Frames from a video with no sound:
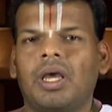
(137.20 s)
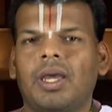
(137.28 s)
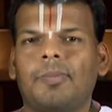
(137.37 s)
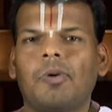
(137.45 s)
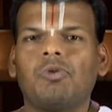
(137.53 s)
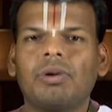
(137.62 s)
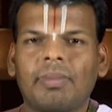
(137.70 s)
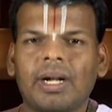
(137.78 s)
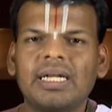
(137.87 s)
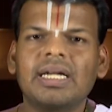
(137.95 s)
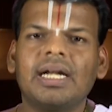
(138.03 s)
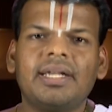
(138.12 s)
இப்போ ஒரு
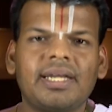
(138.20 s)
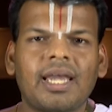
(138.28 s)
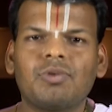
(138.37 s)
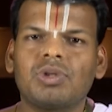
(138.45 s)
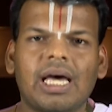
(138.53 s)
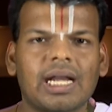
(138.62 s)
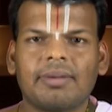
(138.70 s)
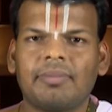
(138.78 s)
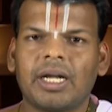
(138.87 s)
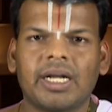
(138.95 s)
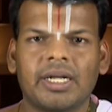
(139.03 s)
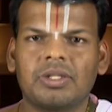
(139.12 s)
மண்கட்டியை
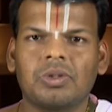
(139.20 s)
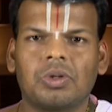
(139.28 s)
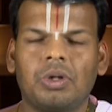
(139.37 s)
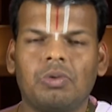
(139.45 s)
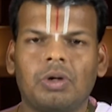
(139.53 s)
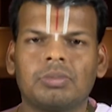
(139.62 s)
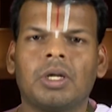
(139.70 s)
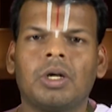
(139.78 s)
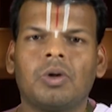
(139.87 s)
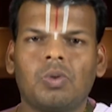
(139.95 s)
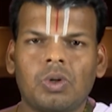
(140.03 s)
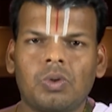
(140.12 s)
உதாரணமாக எடுத்துக்கொள்வோம்
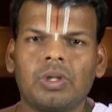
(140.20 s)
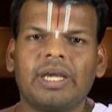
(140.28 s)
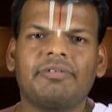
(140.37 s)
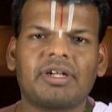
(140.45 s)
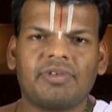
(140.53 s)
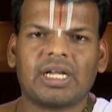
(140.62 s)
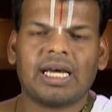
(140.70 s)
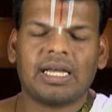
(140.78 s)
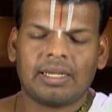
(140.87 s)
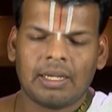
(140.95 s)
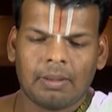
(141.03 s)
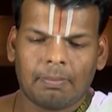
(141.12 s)
ஒரு குயவர்
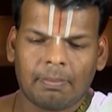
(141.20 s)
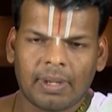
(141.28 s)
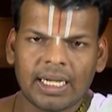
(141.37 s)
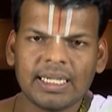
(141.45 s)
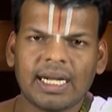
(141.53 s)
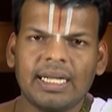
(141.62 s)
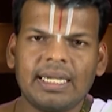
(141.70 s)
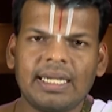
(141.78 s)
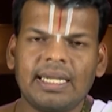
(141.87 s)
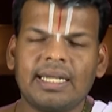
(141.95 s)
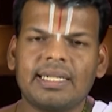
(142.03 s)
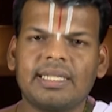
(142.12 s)
வரார்
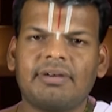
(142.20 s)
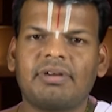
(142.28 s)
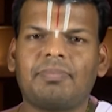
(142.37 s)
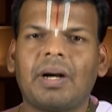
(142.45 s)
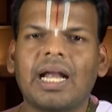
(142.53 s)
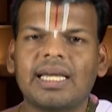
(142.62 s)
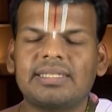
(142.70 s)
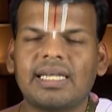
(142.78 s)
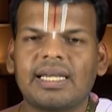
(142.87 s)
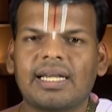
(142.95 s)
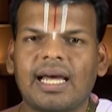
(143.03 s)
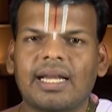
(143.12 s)
மண்கட்டியிலிருந்து அவர் பானை
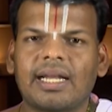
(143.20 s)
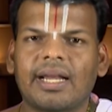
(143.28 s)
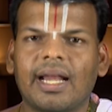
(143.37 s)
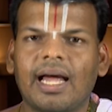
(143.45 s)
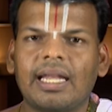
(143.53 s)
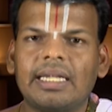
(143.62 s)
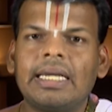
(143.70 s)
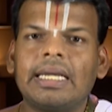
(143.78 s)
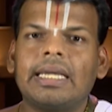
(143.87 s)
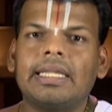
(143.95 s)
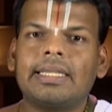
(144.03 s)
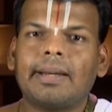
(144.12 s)
செய்கிறார் என்றால்
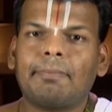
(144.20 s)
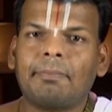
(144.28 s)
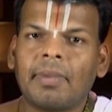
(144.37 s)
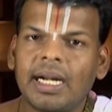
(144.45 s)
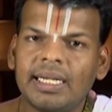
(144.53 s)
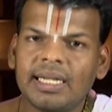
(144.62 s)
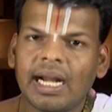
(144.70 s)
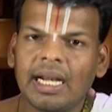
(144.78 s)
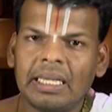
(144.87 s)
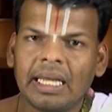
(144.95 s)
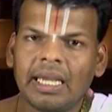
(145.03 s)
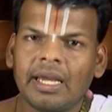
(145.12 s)
இந்த
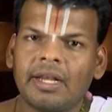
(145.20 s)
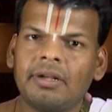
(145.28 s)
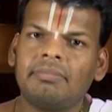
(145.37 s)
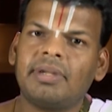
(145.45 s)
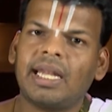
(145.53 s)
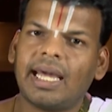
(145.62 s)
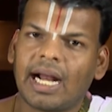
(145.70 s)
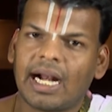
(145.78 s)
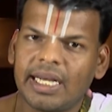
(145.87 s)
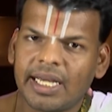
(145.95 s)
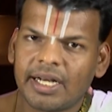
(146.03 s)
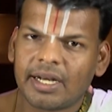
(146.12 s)
மண்கட்டி என்னும் நிலை
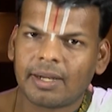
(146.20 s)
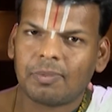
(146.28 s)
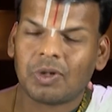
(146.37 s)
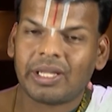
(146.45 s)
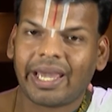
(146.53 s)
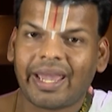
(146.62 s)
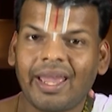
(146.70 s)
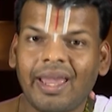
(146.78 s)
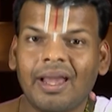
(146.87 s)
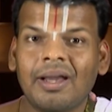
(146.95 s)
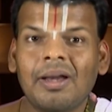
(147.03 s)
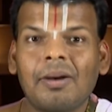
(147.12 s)
அழிகின்ற போதே
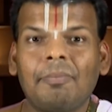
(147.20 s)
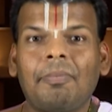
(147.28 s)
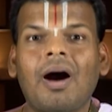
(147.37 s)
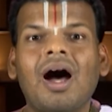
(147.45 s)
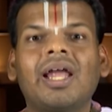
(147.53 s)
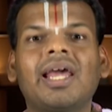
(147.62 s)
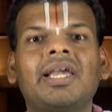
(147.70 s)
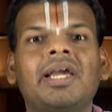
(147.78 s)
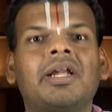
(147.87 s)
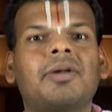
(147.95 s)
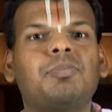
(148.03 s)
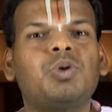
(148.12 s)
பானை
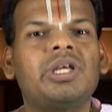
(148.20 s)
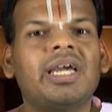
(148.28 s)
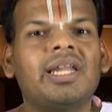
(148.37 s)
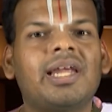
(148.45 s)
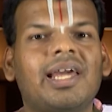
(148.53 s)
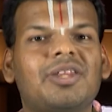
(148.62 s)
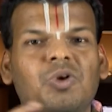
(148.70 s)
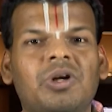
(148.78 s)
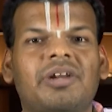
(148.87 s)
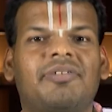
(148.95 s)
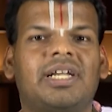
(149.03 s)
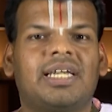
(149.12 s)
என்ற புதிய நிலை
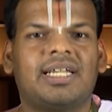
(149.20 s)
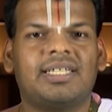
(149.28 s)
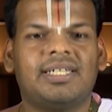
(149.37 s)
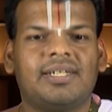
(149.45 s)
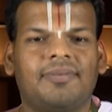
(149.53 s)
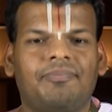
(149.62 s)
தோன்றிவிடுகிறது